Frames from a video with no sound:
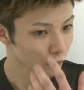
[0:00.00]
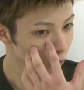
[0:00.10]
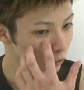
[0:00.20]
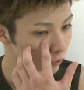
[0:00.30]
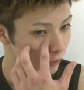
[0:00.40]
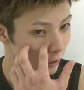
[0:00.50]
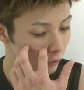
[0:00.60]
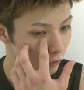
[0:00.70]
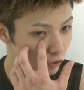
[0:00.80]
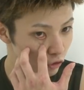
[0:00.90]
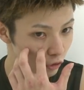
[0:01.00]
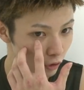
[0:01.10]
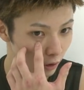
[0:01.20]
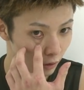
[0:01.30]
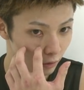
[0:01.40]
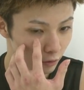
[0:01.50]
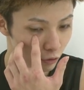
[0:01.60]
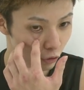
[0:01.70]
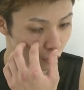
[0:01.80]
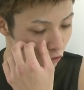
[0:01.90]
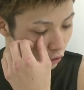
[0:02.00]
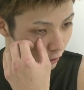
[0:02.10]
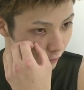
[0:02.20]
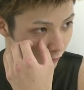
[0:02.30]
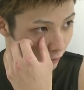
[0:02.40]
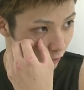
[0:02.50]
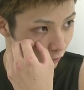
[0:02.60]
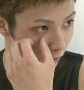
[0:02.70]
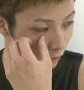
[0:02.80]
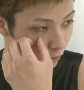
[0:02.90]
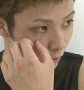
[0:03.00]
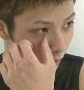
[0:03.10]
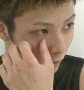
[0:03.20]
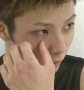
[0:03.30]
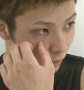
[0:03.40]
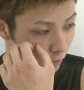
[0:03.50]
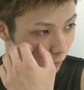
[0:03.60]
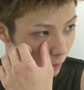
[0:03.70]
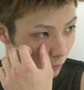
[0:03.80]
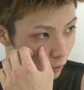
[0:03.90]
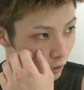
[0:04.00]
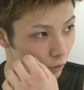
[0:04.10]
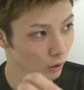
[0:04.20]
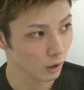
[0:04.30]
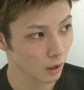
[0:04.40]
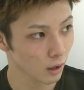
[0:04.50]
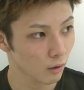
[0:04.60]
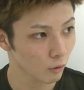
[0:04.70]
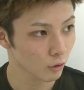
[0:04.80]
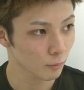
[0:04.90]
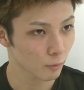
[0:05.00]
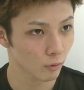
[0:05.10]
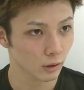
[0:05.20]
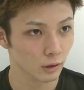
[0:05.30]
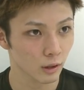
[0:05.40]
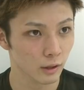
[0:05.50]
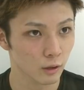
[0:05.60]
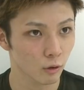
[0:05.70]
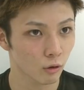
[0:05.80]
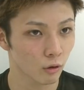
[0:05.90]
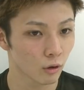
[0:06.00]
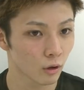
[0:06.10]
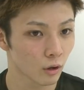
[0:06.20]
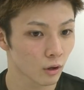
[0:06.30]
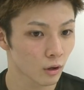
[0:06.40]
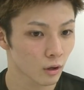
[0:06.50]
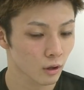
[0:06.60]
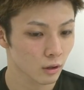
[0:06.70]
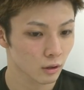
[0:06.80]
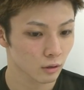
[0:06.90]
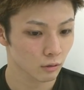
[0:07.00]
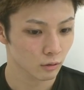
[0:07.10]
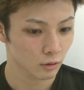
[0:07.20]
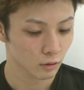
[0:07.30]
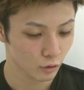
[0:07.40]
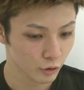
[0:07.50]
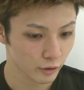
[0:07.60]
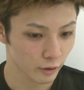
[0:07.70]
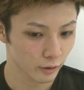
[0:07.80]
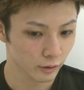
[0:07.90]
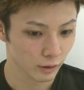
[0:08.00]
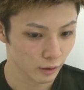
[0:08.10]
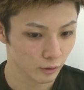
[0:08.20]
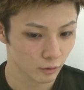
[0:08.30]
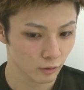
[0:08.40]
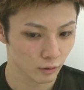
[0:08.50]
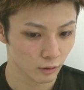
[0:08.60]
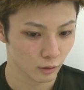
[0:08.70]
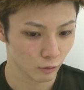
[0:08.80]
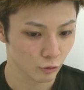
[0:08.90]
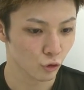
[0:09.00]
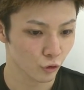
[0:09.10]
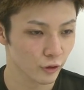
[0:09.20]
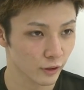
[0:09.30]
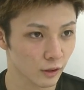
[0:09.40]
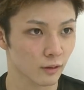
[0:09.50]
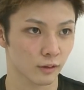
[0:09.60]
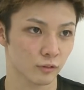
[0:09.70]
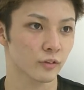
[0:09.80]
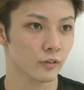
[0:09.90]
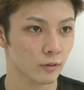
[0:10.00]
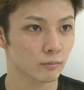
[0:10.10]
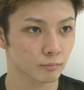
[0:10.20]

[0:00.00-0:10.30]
そうですね、あといっしゅうかん、ちょうどいっしゅうかんなんですけど、これから追い込みも終わって疲労抜いてとは調整だけって感じです。